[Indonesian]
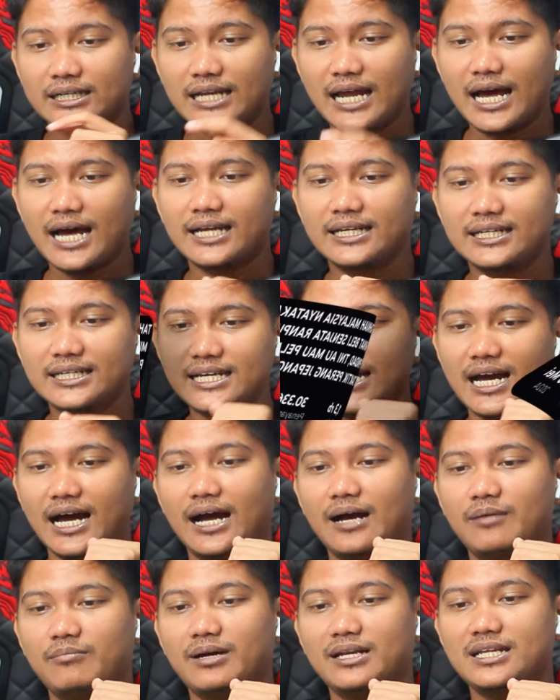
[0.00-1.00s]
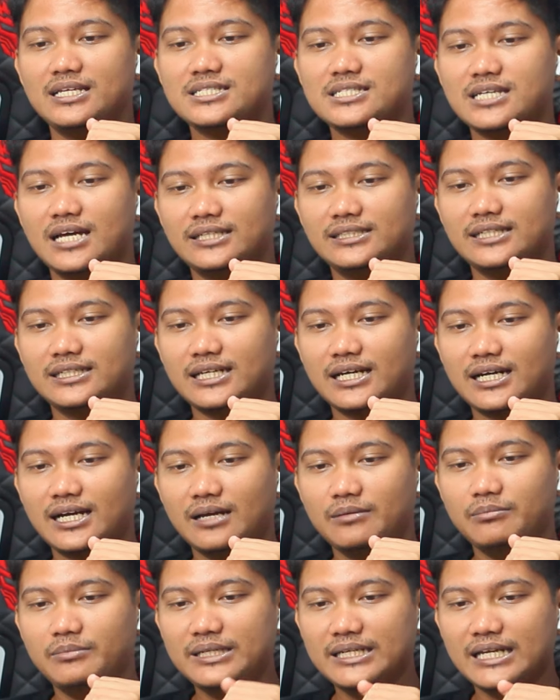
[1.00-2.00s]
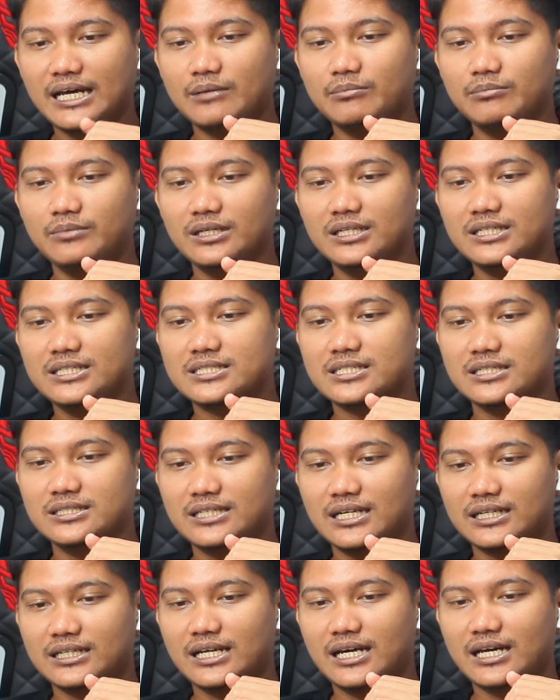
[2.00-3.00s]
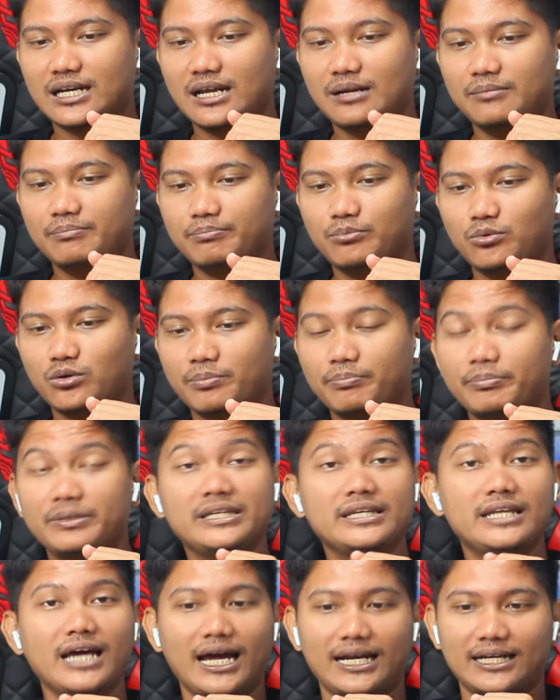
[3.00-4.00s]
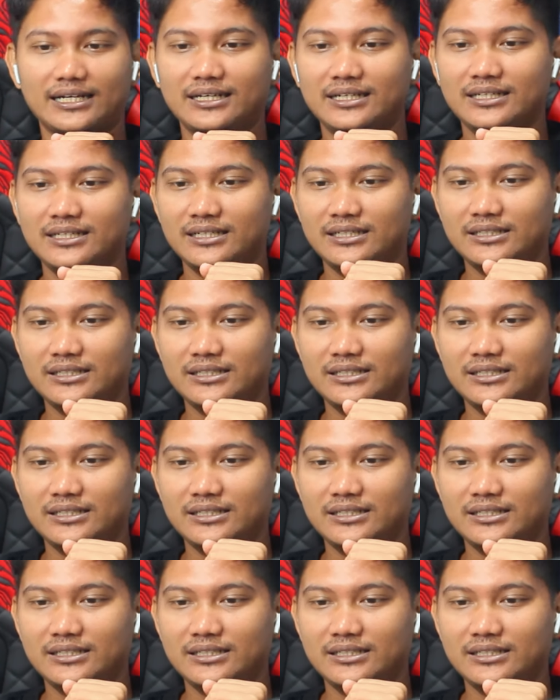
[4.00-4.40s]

Tahniah Malaysia nyatakan minat beli senjata Ranpur Pindad.